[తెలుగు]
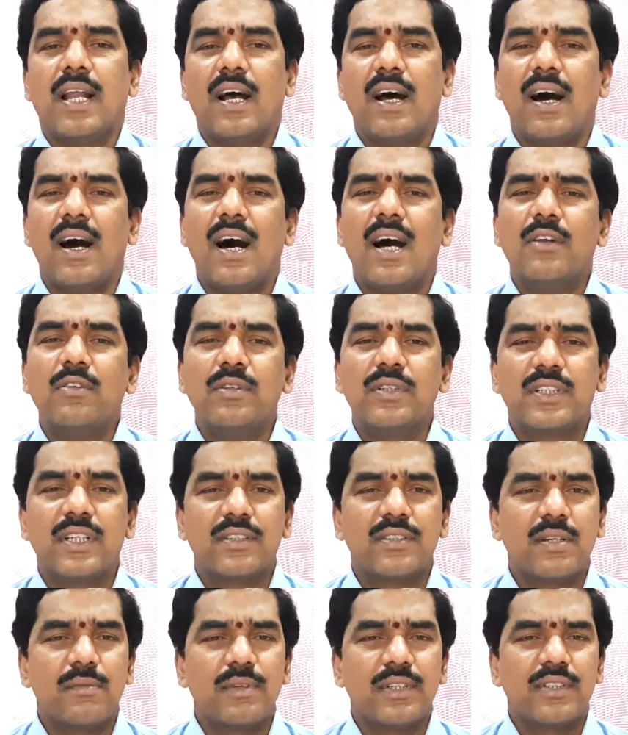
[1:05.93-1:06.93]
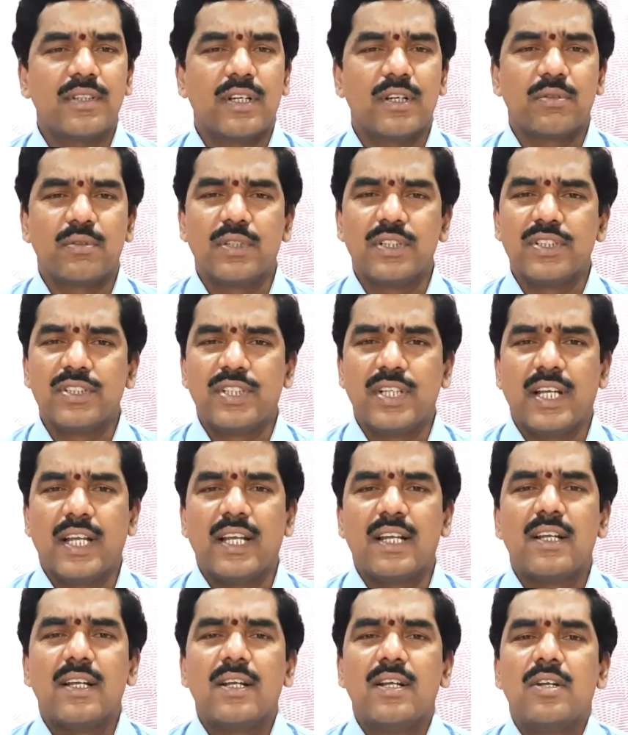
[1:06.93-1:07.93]
మన ఆరోగ్య సమస్యల గురించి
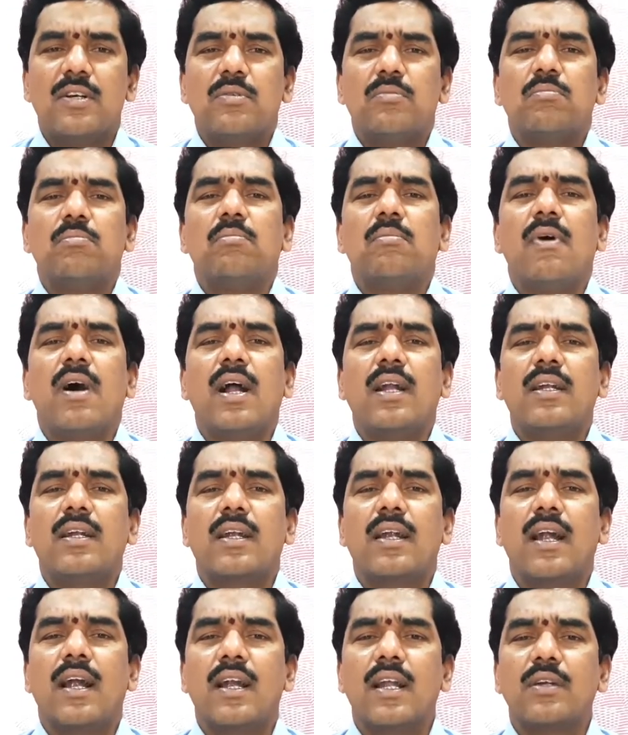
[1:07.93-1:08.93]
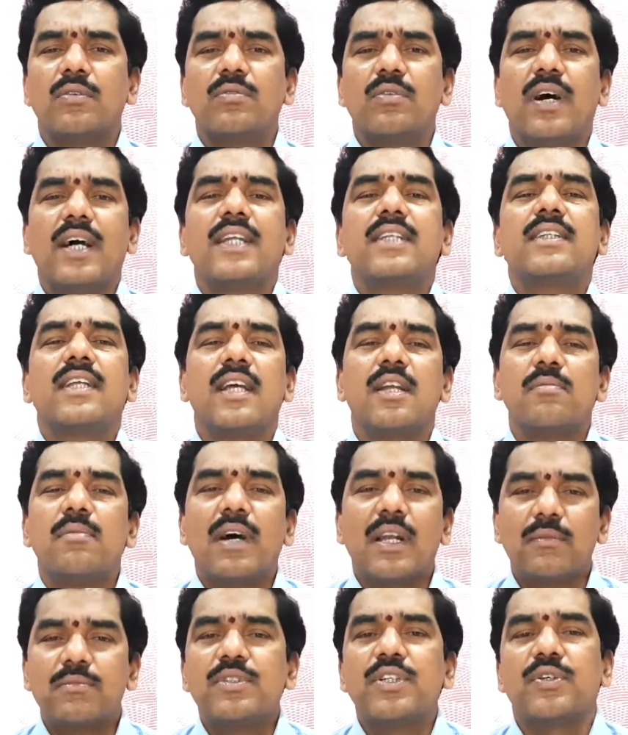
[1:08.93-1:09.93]
మాట్లాడను అని
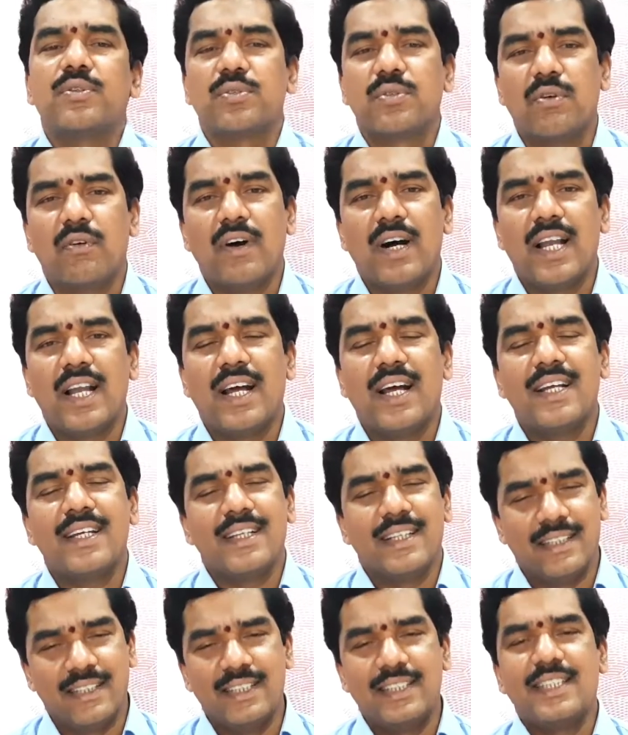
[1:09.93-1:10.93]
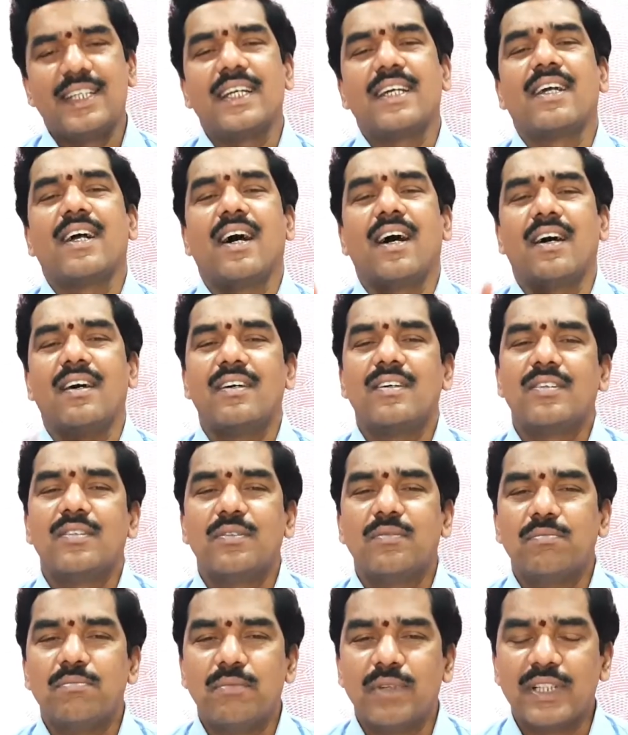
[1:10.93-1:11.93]
తీర్మానం చేసుకోవాలా ఇది టీకా
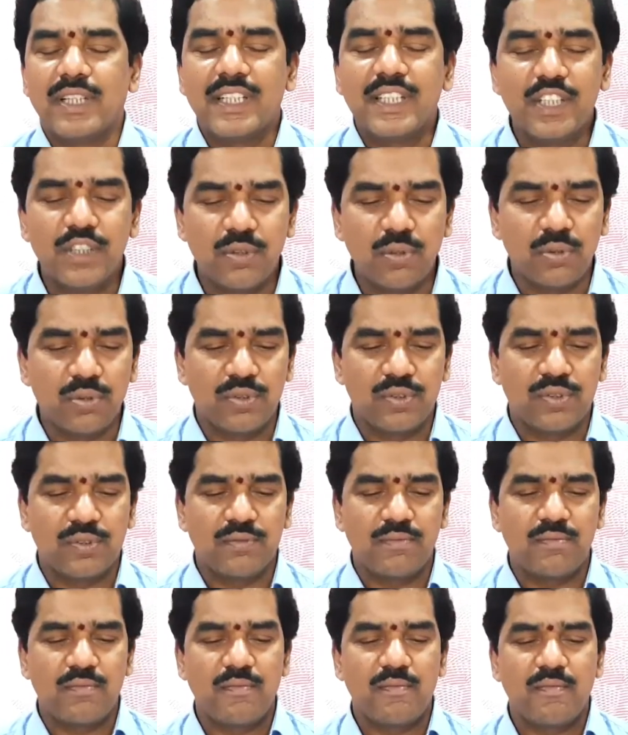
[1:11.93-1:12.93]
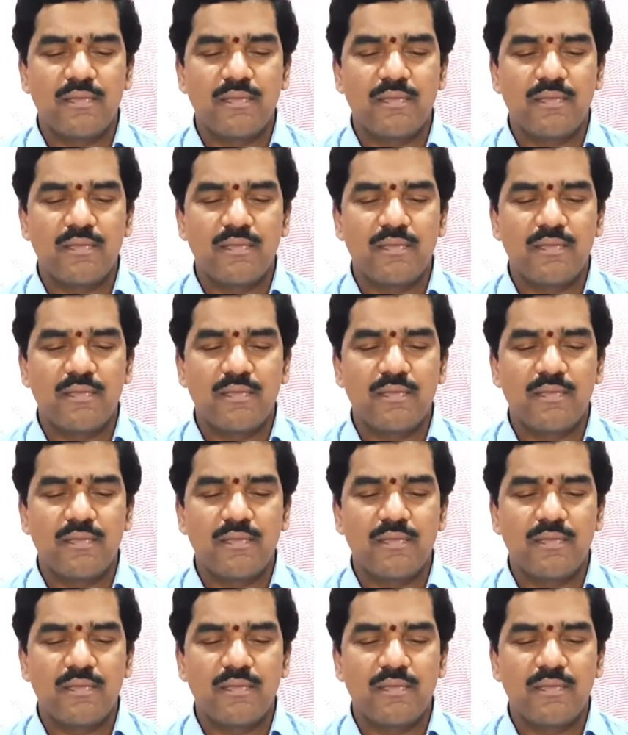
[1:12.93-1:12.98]
మొదటి డోసు